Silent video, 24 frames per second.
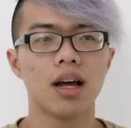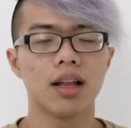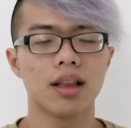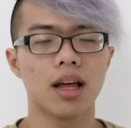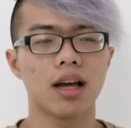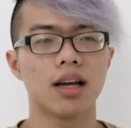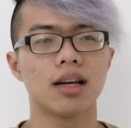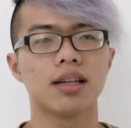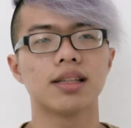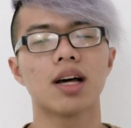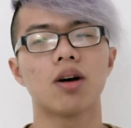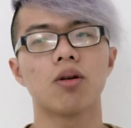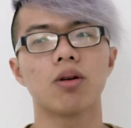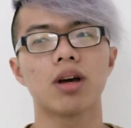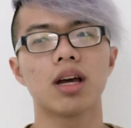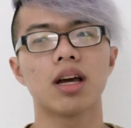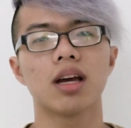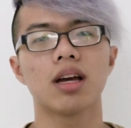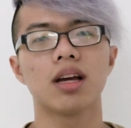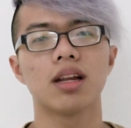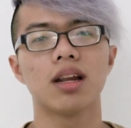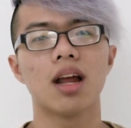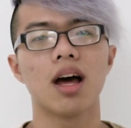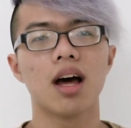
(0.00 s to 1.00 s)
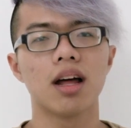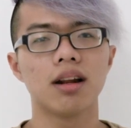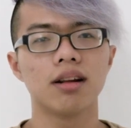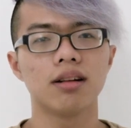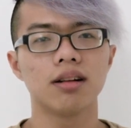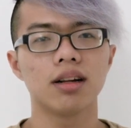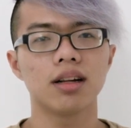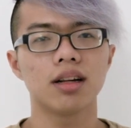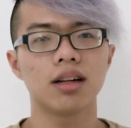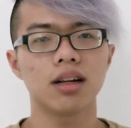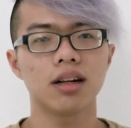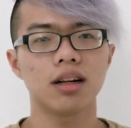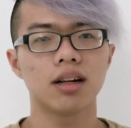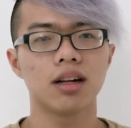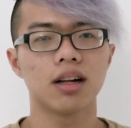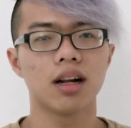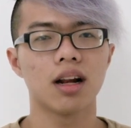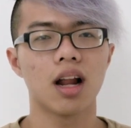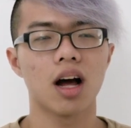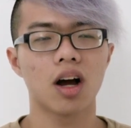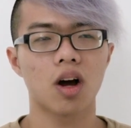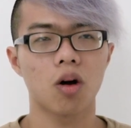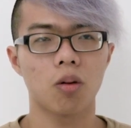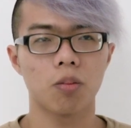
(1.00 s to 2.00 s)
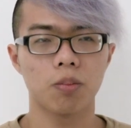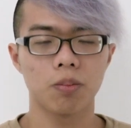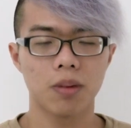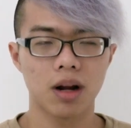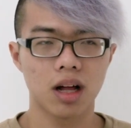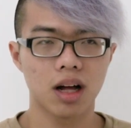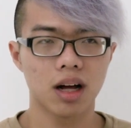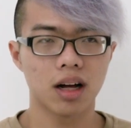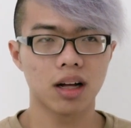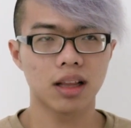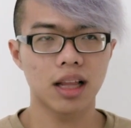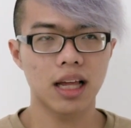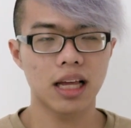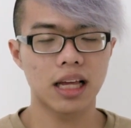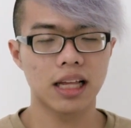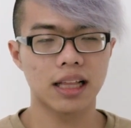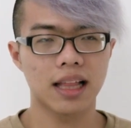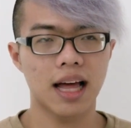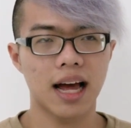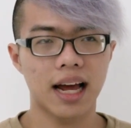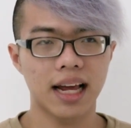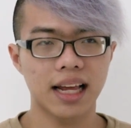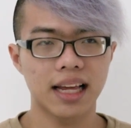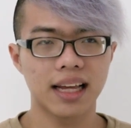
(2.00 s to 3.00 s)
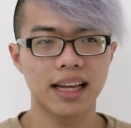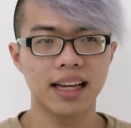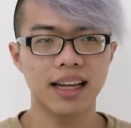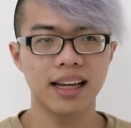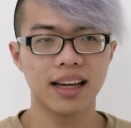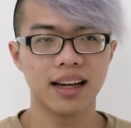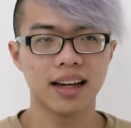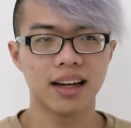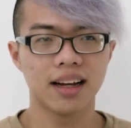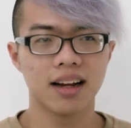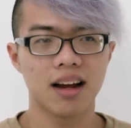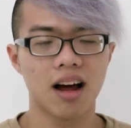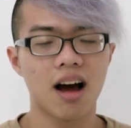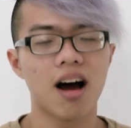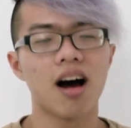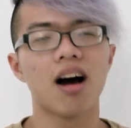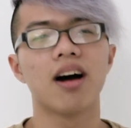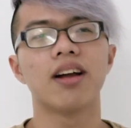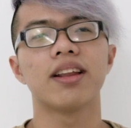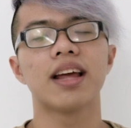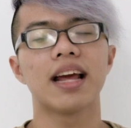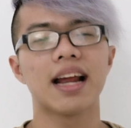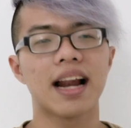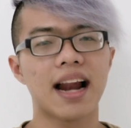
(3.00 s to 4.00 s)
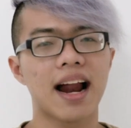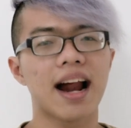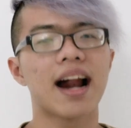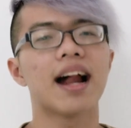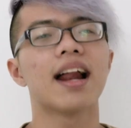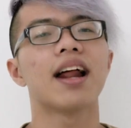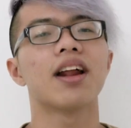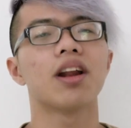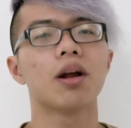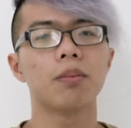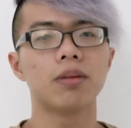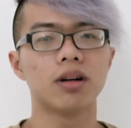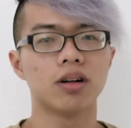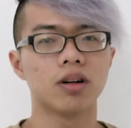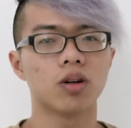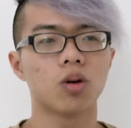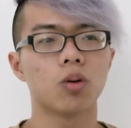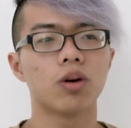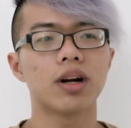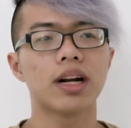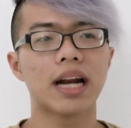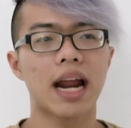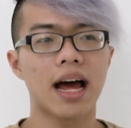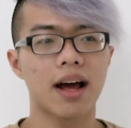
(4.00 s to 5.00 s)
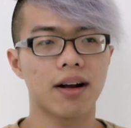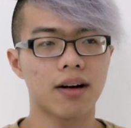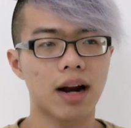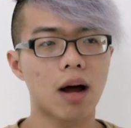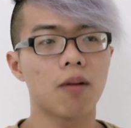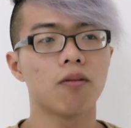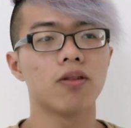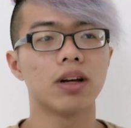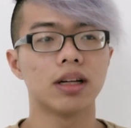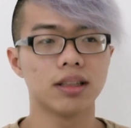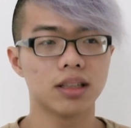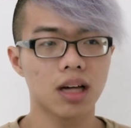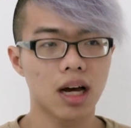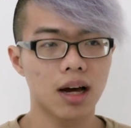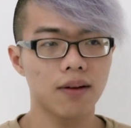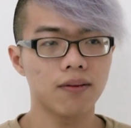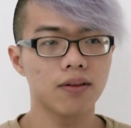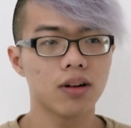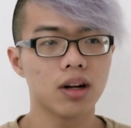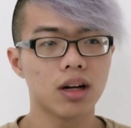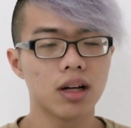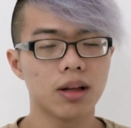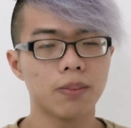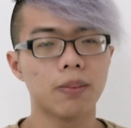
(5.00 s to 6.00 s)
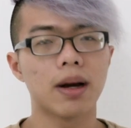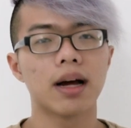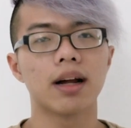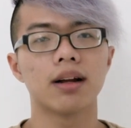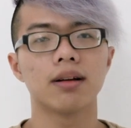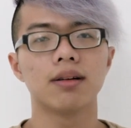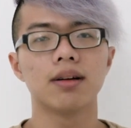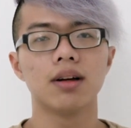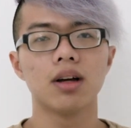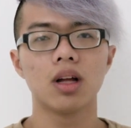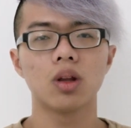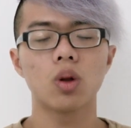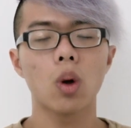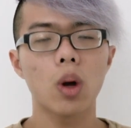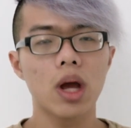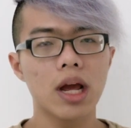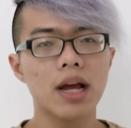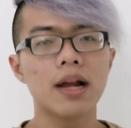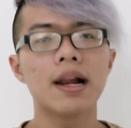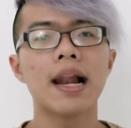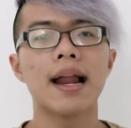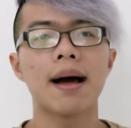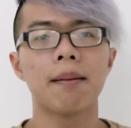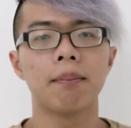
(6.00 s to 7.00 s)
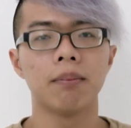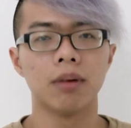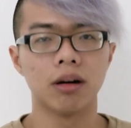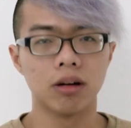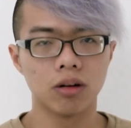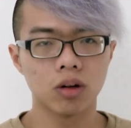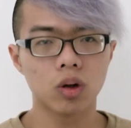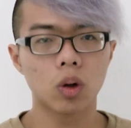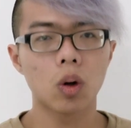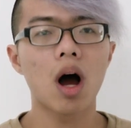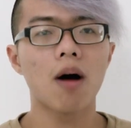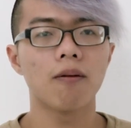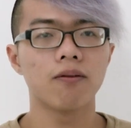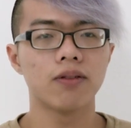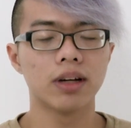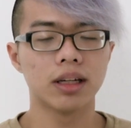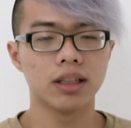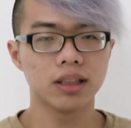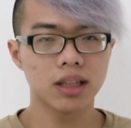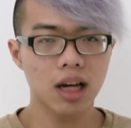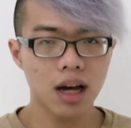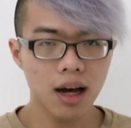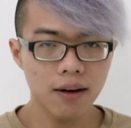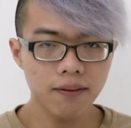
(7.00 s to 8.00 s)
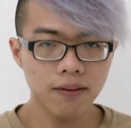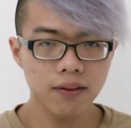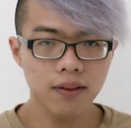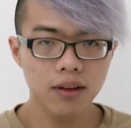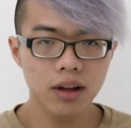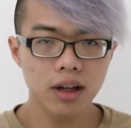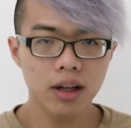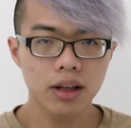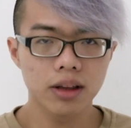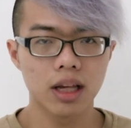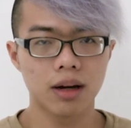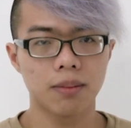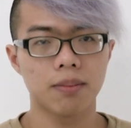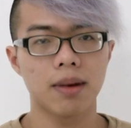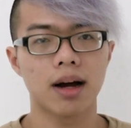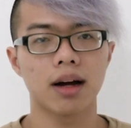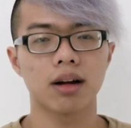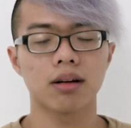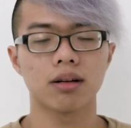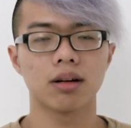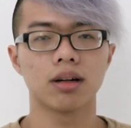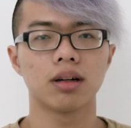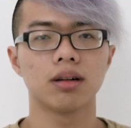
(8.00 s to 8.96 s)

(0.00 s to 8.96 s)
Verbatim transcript: Thì sau khi đến Le Cordon Bleu thì thấy thì ra là nó mượn của học viện TAFE, mà tuy là mượn của học viện TAFE nhưng mà